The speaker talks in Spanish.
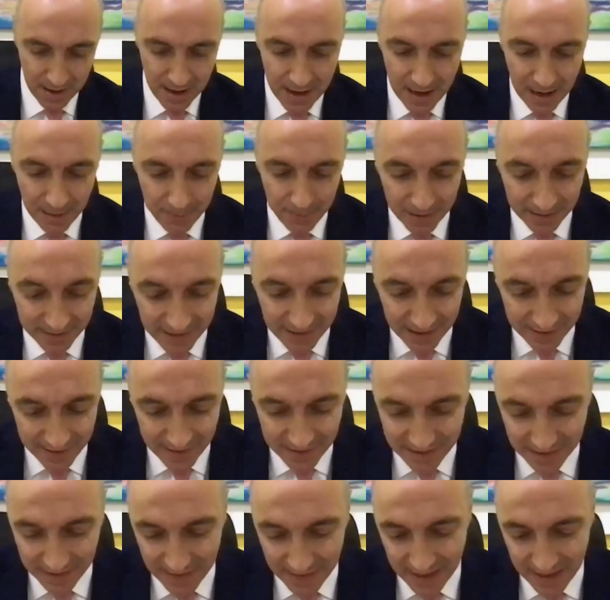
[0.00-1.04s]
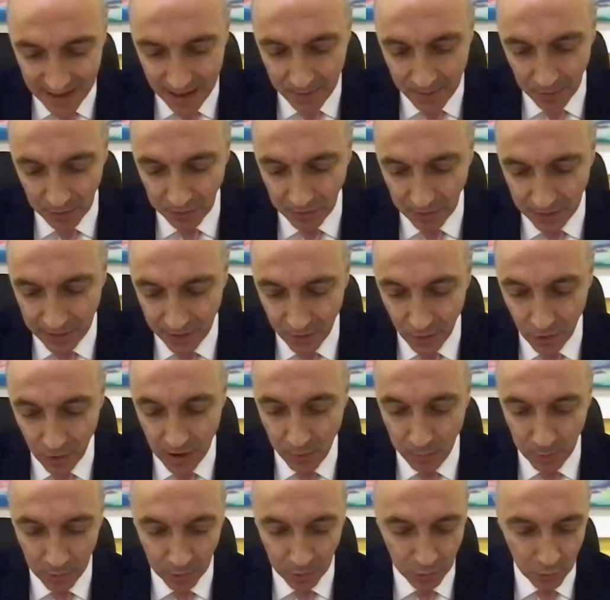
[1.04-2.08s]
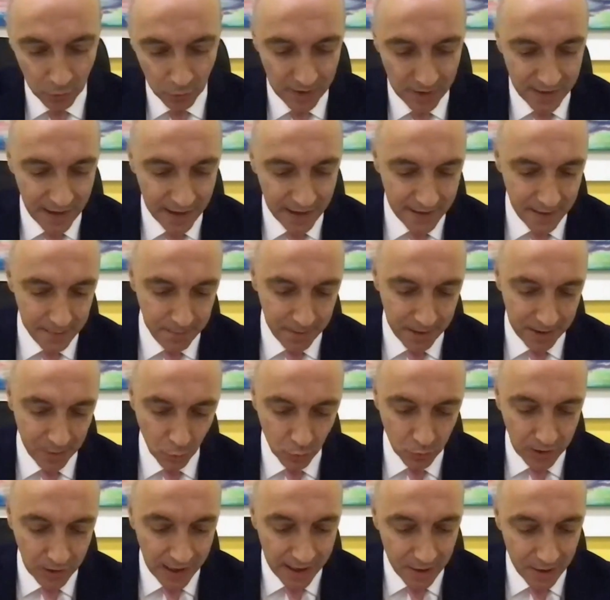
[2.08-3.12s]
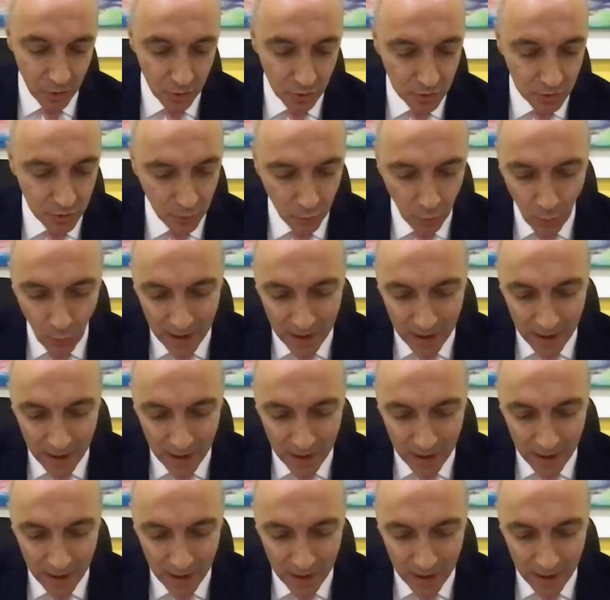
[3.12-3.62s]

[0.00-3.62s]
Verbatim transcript: A partir de ese día hemos tenido la oportunidad de preguntarnos